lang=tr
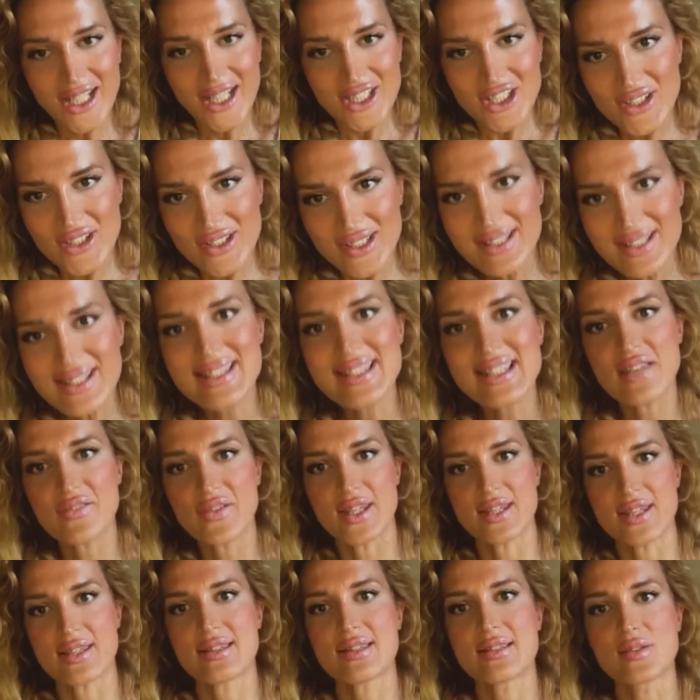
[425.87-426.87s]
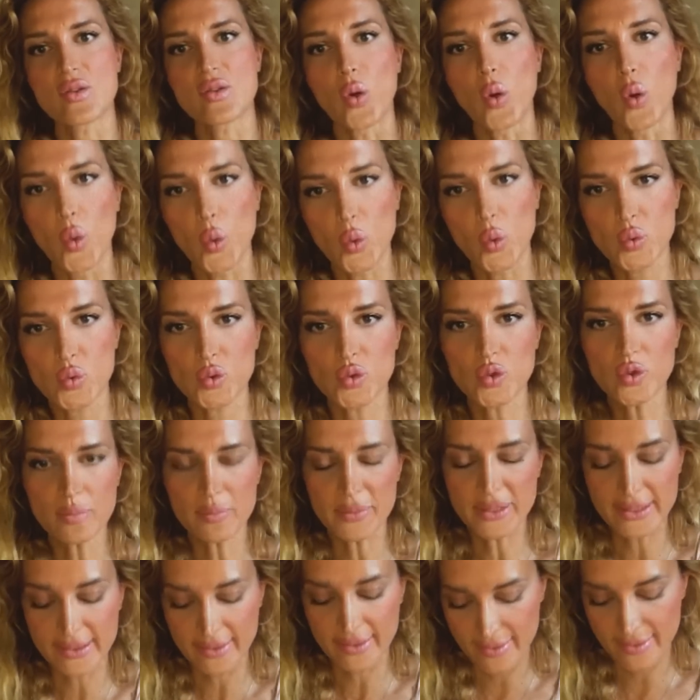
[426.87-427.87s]
açlık seviyesinde
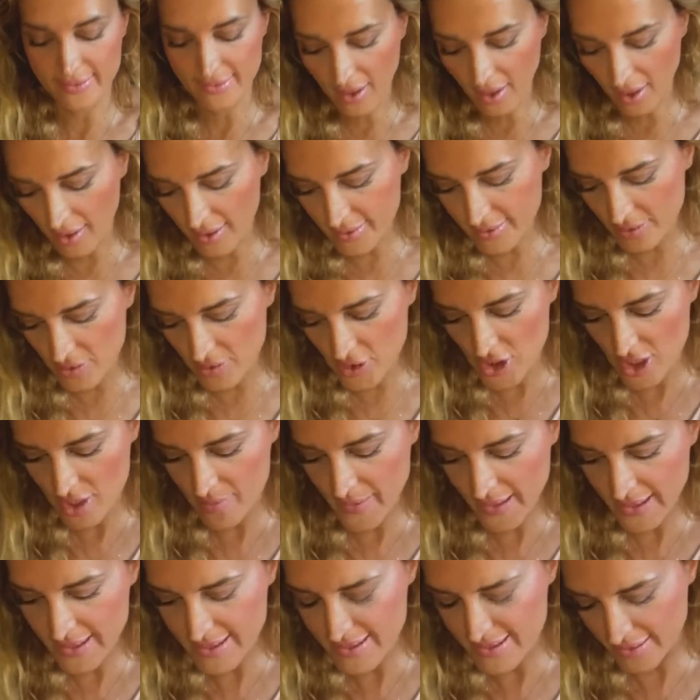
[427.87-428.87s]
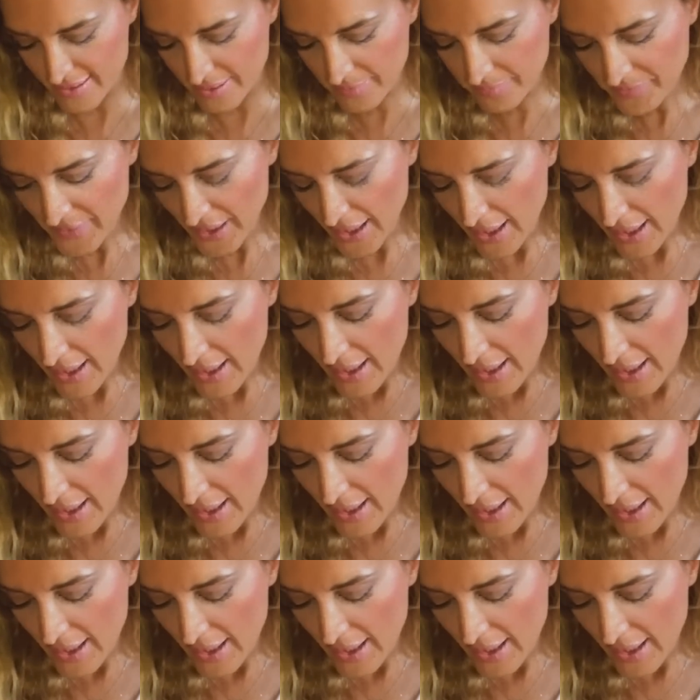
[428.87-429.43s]
olduğunu bir kere daha altını çizmek isterim.